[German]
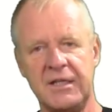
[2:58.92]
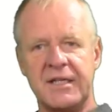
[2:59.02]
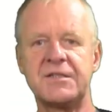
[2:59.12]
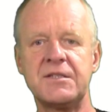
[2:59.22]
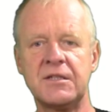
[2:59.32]

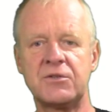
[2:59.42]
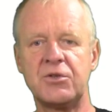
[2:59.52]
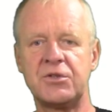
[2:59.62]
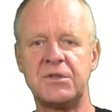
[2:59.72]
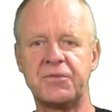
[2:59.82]
Jetzt ist
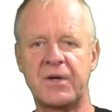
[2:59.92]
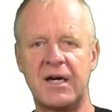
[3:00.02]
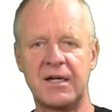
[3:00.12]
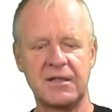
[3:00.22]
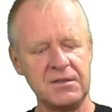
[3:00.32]
natürlich die
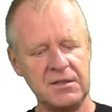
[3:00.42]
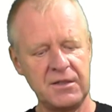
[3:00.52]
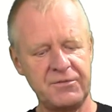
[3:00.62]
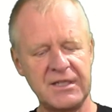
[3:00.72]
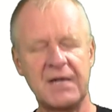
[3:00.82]
Frage,
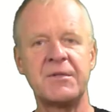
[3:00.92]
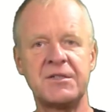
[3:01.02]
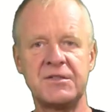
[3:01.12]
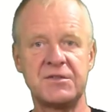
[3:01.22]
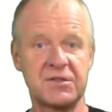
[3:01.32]
wie kann
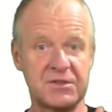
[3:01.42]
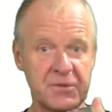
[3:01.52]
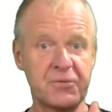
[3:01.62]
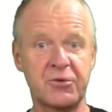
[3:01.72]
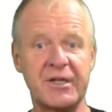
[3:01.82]
man dieses
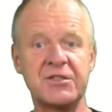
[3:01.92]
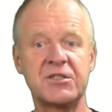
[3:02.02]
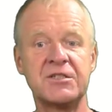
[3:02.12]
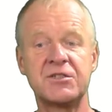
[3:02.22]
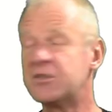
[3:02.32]

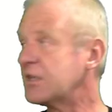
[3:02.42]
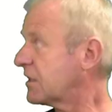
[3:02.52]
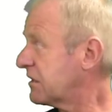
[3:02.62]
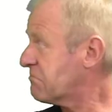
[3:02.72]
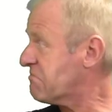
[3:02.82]
Differential
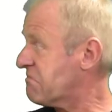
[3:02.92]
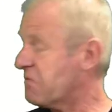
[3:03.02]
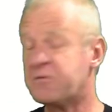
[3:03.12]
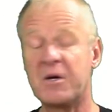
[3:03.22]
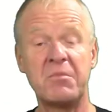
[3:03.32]
Sticking
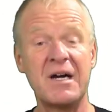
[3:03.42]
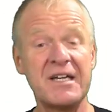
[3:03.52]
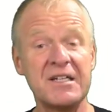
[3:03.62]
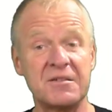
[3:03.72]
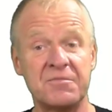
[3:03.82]

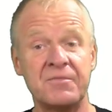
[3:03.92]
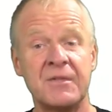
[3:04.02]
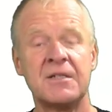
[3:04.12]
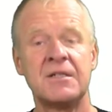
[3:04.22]
vermeiden?